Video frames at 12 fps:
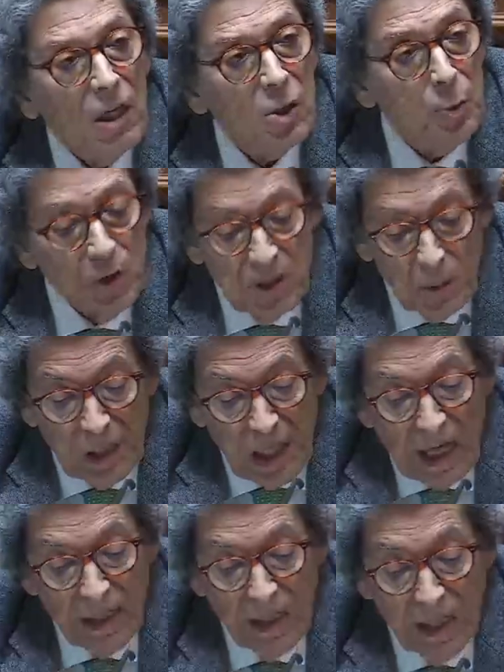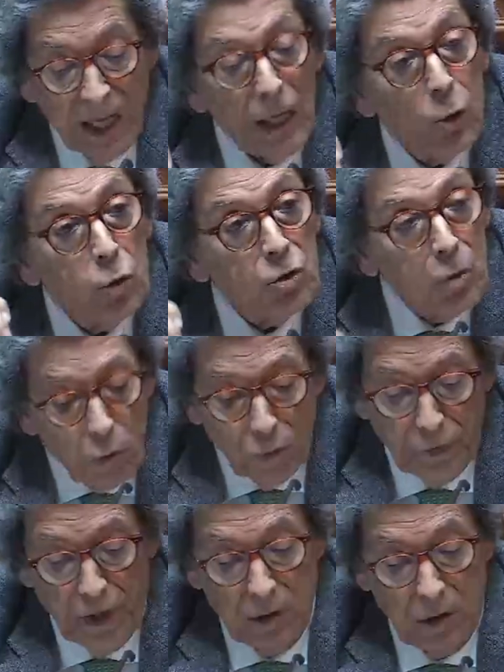A responsabilidade é do seu
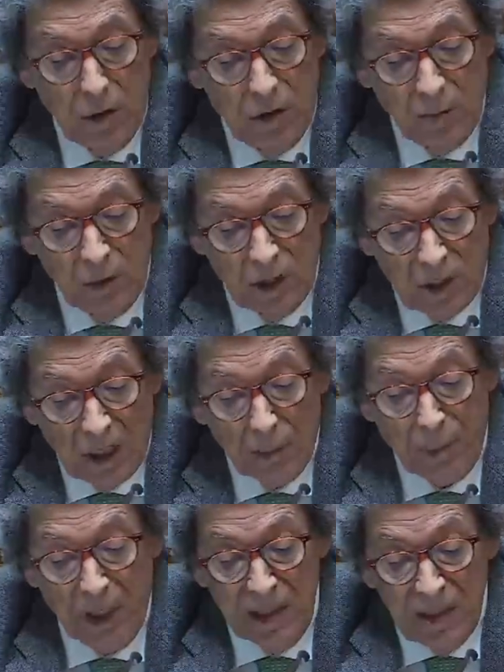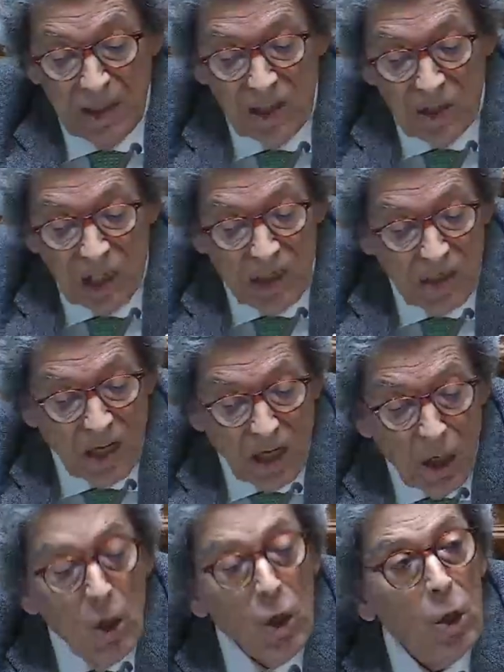governo, senhora ministra, pela
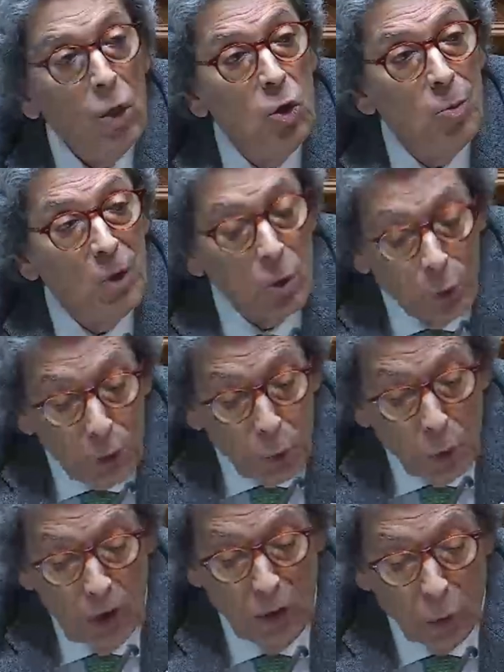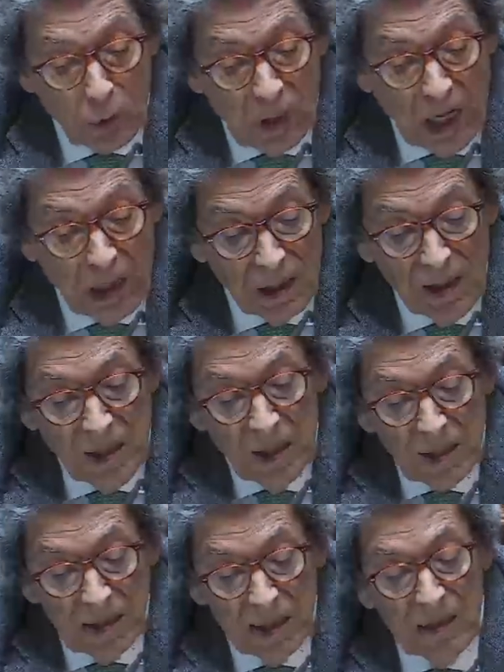inexistência de uma cobertura total
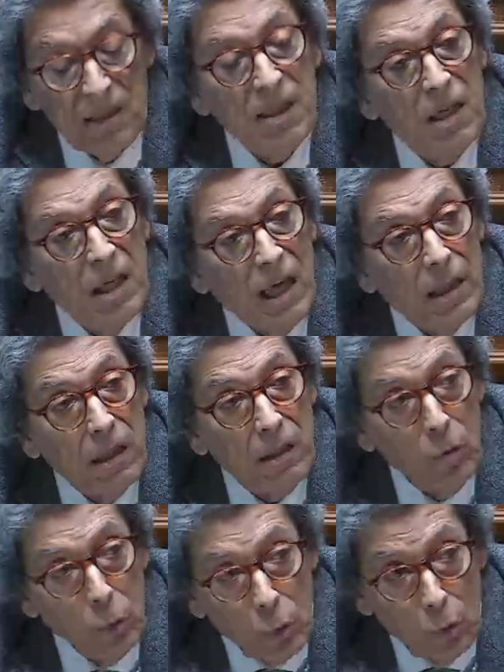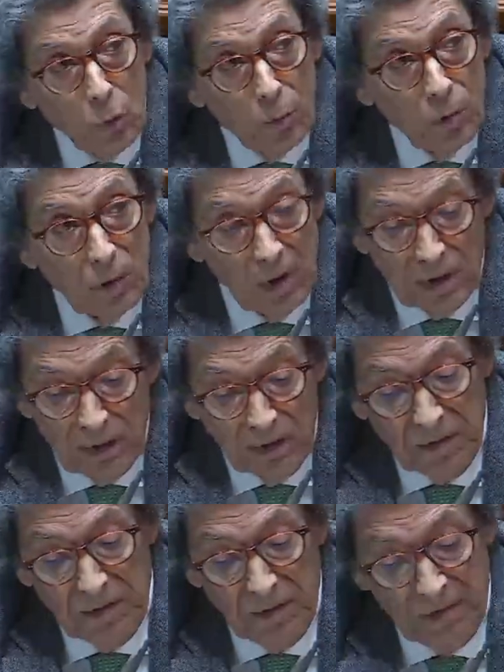da necessidade do número
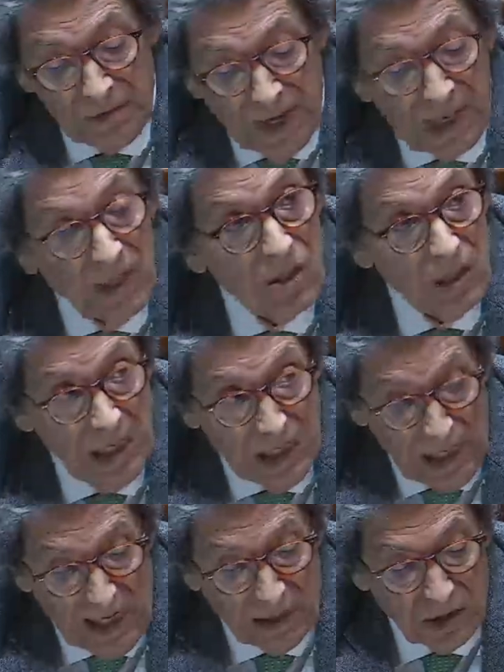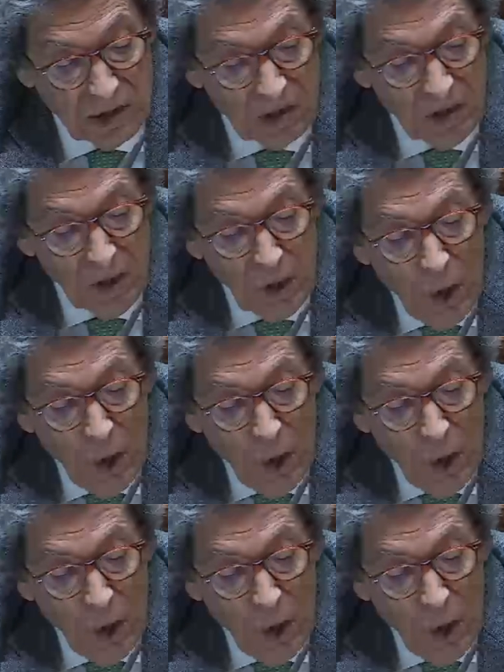de vagas em lares.